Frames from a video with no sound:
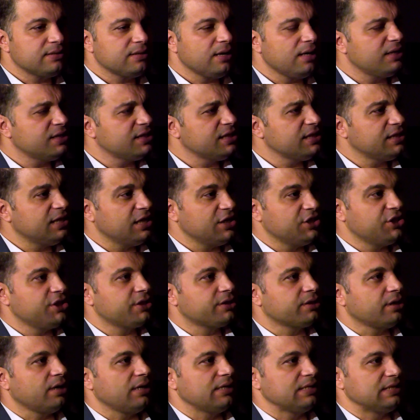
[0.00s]
sadece
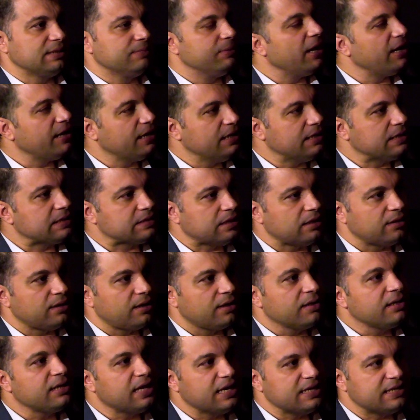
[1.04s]
teşhir tanzim yani
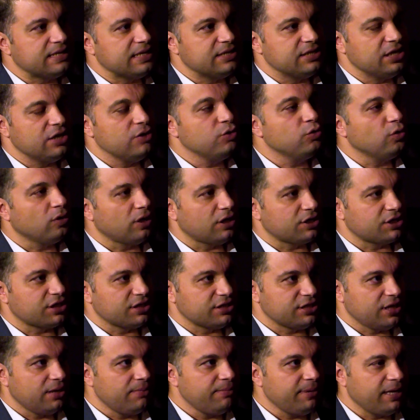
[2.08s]
insanların gezeceği,
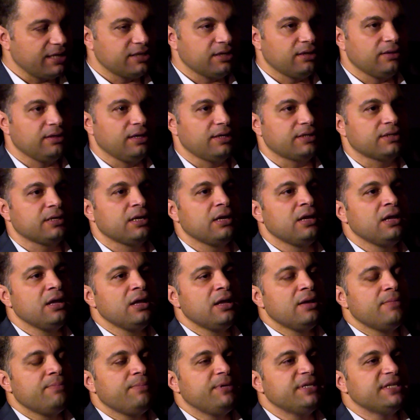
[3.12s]
dolaşacağı mekanlar.
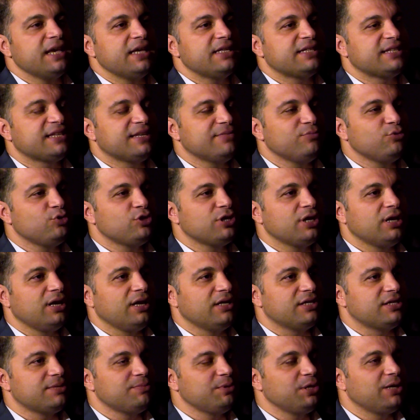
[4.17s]
Biz eski
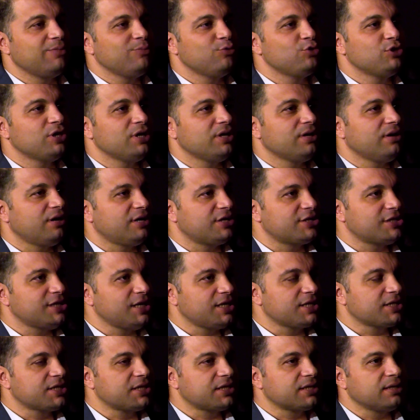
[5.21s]
müzeyle şimdiki müzeyi
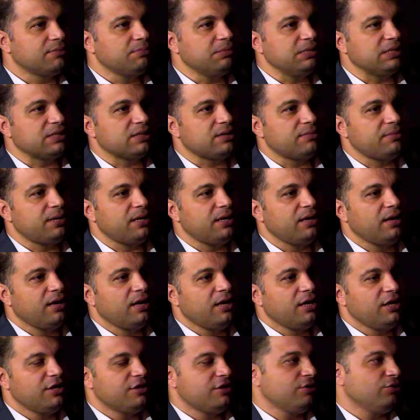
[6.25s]
karşılaştırdığımız zaman
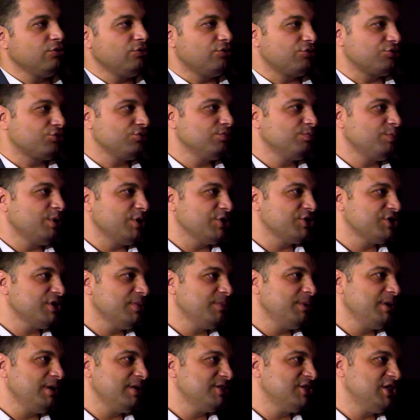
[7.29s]
işin doğrusu
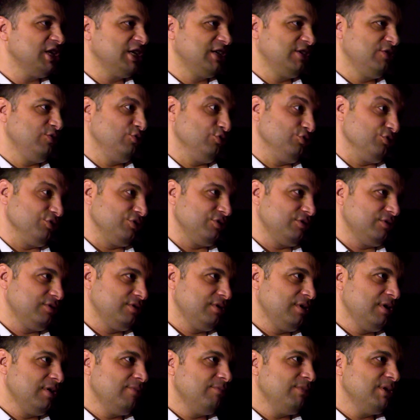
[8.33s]
başta biraz çekiniyorduk.
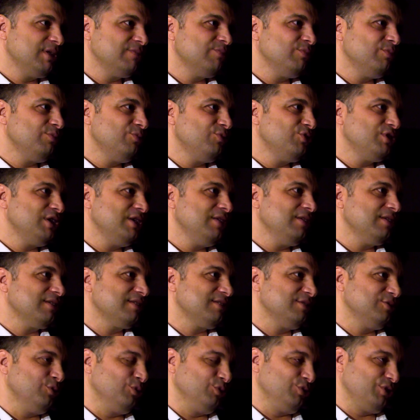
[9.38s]
Biz bu müzeyi
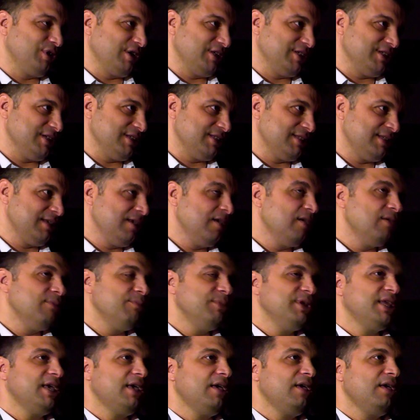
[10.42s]
nasıl dolduracağız?
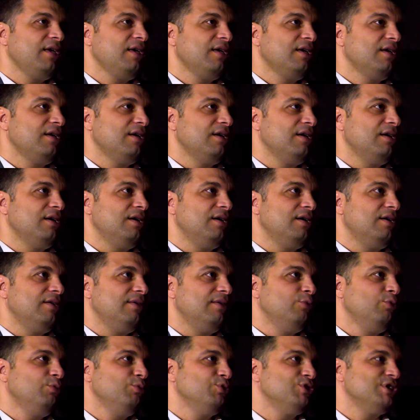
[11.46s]
Bir de e,
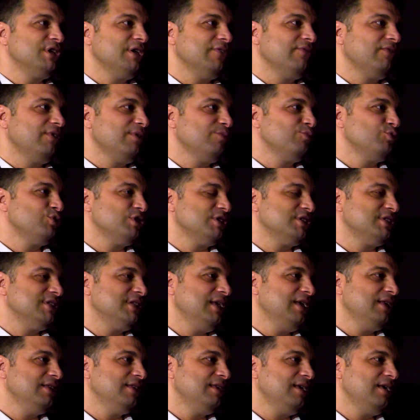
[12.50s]
bu müze Van
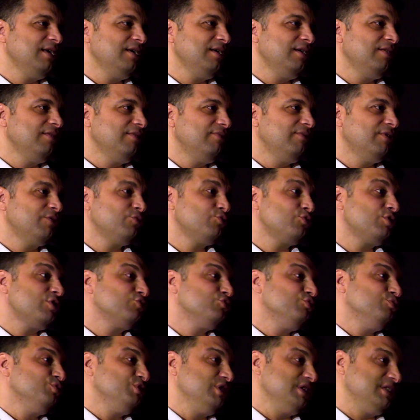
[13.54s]
Müzesi değil de Van
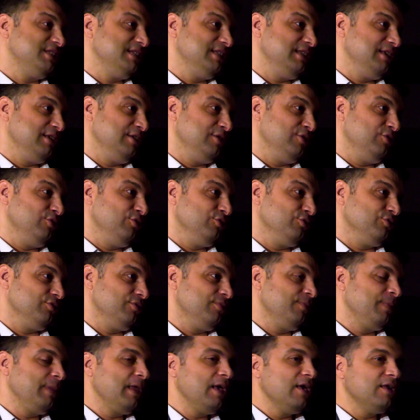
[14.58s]
Urartu Müzesi
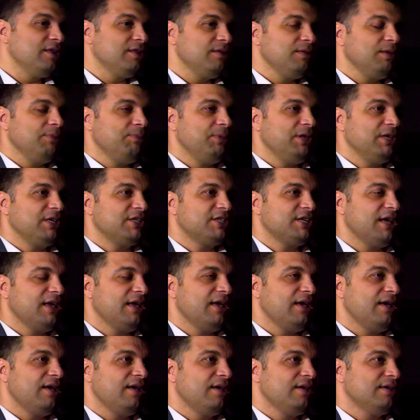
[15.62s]
deniliyordu. Şimdi bir
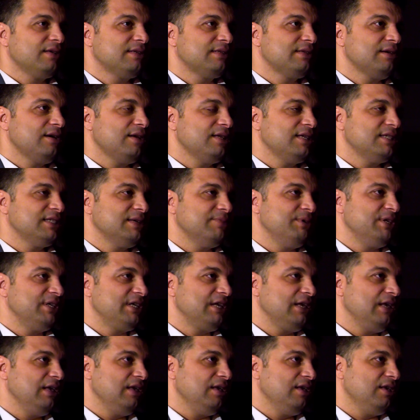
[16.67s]
şeye sadece
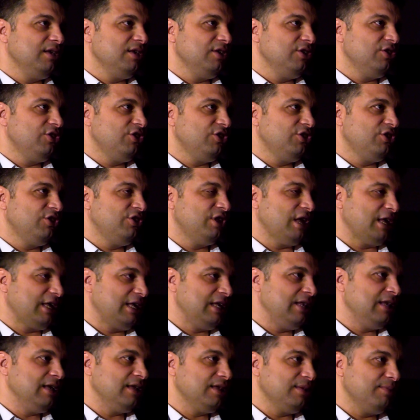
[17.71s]
bir
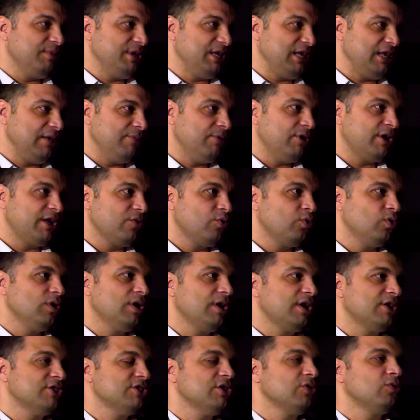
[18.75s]
şekil ya da bir ibare
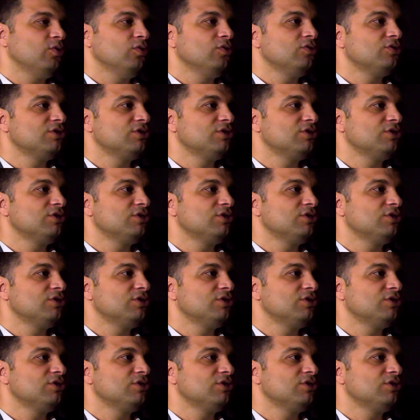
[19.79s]
kullanacak